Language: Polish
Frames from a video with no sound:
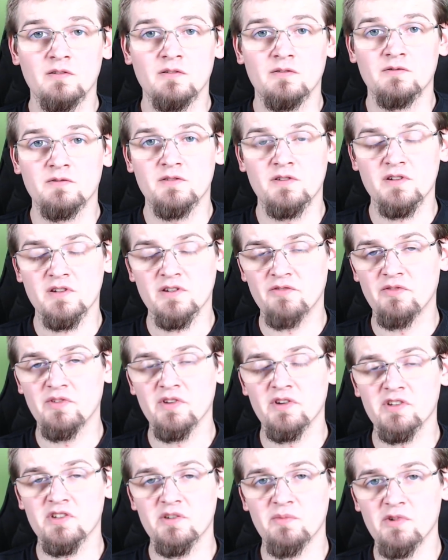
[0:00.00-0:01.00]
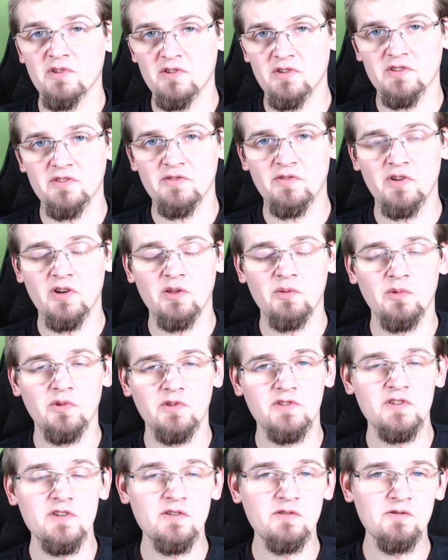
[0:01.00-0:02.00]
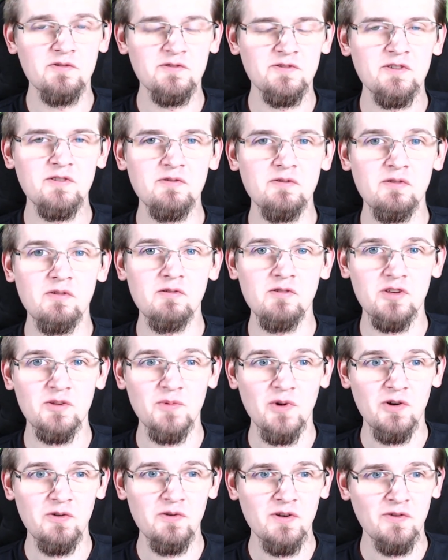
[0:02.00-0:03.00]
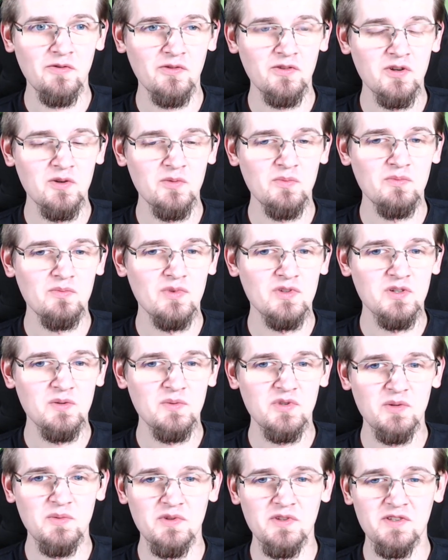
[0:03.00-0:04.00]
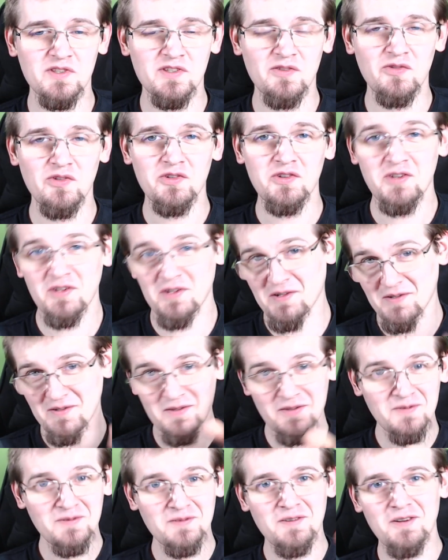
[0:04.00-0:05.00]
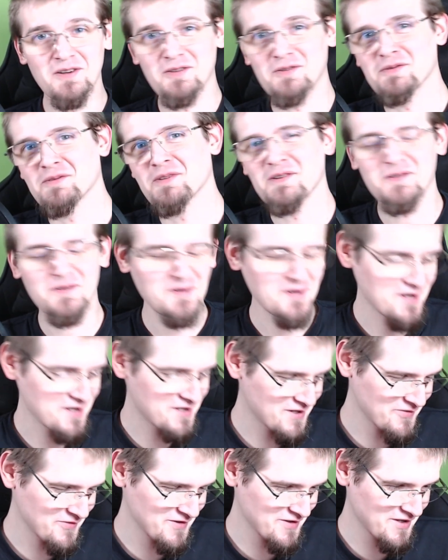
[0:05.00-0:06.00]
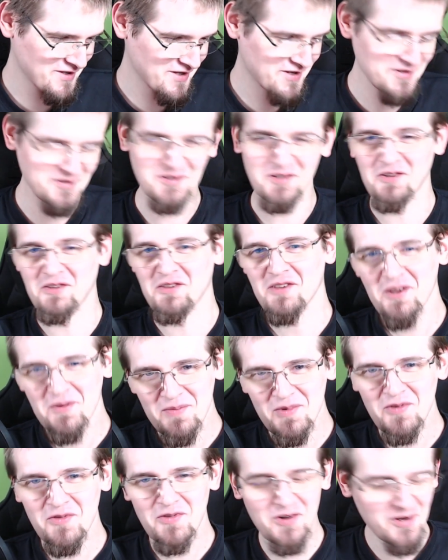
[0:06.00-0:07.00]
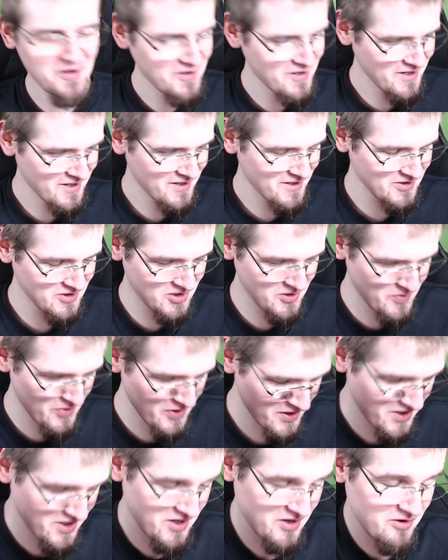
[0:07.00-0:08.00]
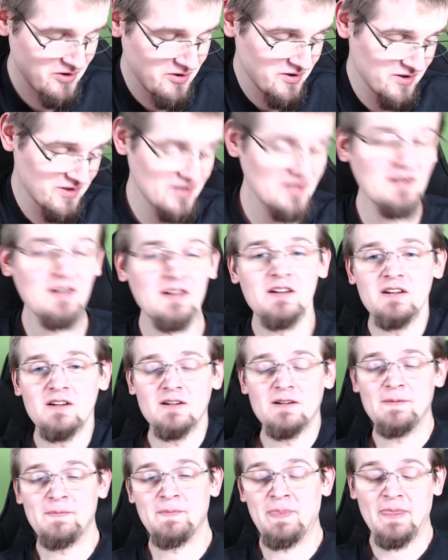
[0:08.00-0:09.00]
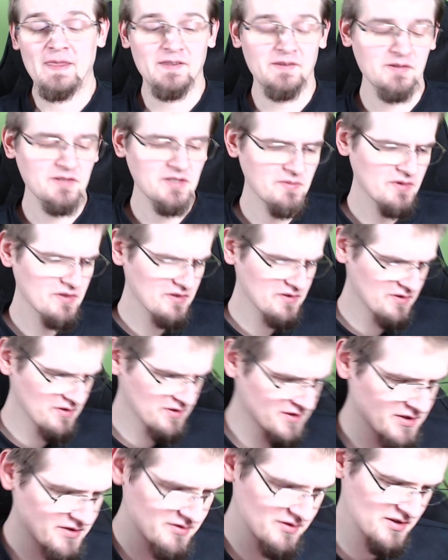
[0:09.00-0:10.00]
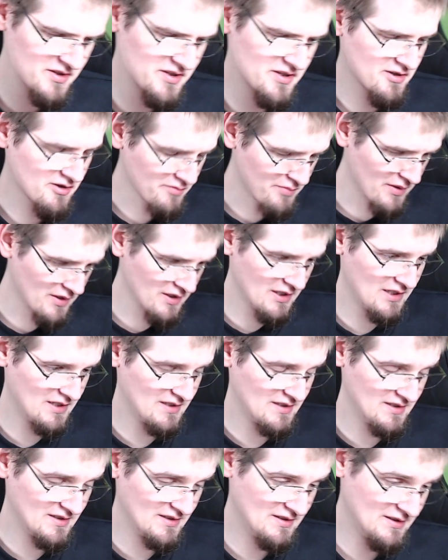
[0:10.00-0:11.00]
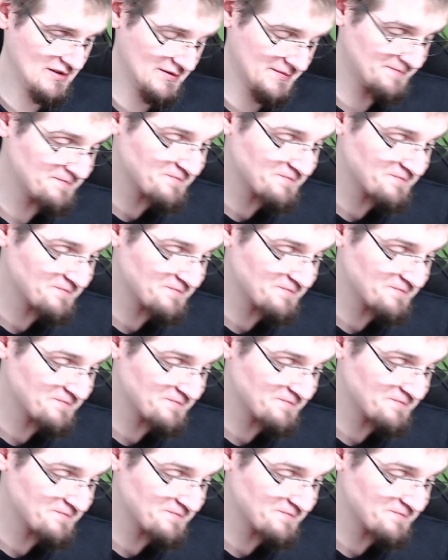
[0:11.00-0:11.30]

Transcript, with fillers: Cześć, witajcie moi drodzy w kolejnym odcinku z cyklu Igły Smakuje, w którym będziemy sobie testować, no i tutaj słuchajcie, was zaskoczę, nie piwko, a chiperki kolejne. Słuchajcie, będąc ostatnio na zakupach, yy,